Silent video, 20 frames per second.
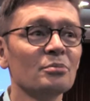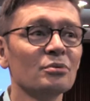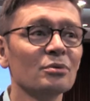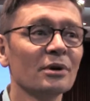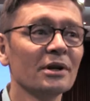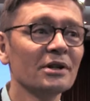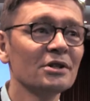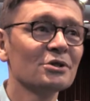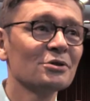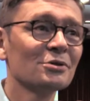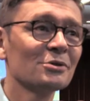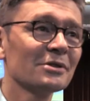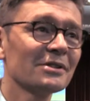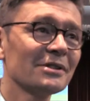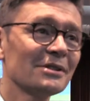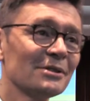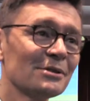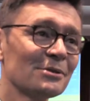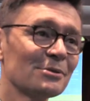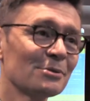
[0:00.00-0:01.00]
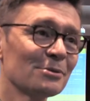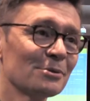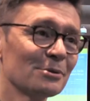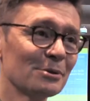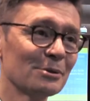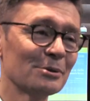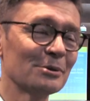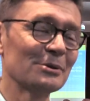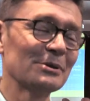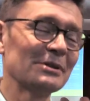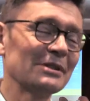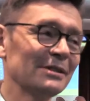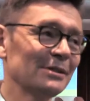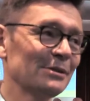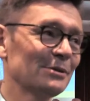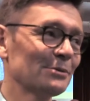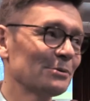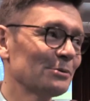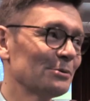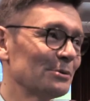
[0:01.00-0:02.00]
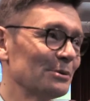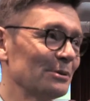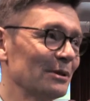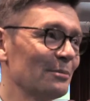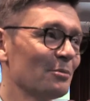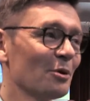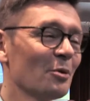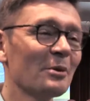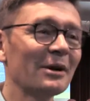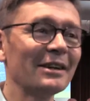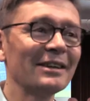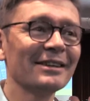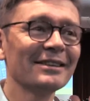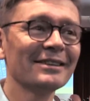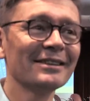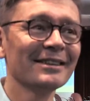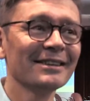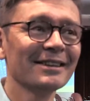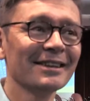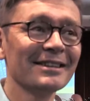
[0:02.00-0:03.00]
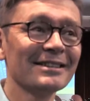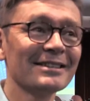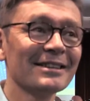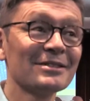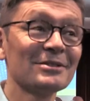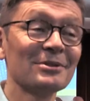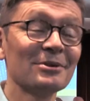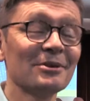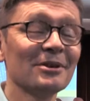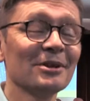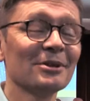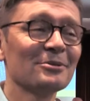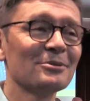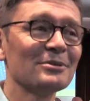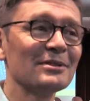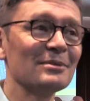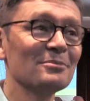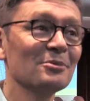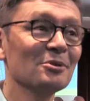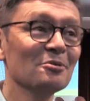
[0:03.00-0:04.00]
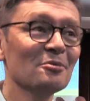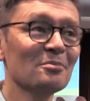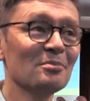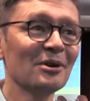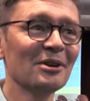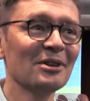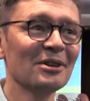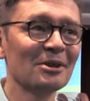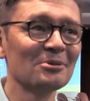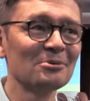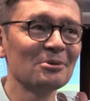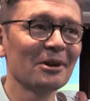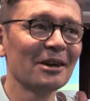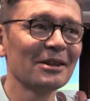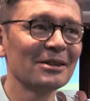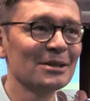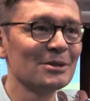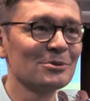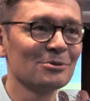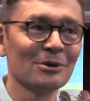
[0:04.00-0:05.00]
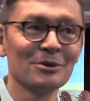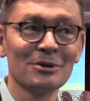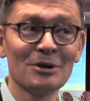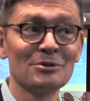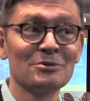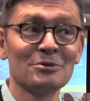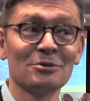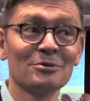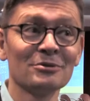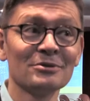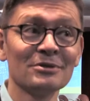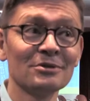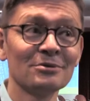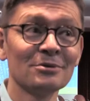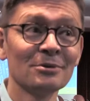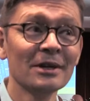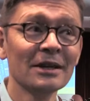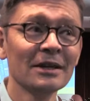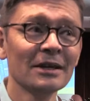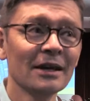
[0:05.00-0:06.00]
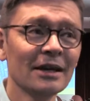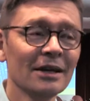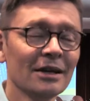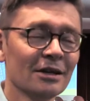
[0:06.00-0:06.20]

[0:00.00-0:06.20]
pour les gens qui sont, euh, qui sont euh, les propriétaires, les actionnaires de ces monopoles naturels qui sont en train de se constituer.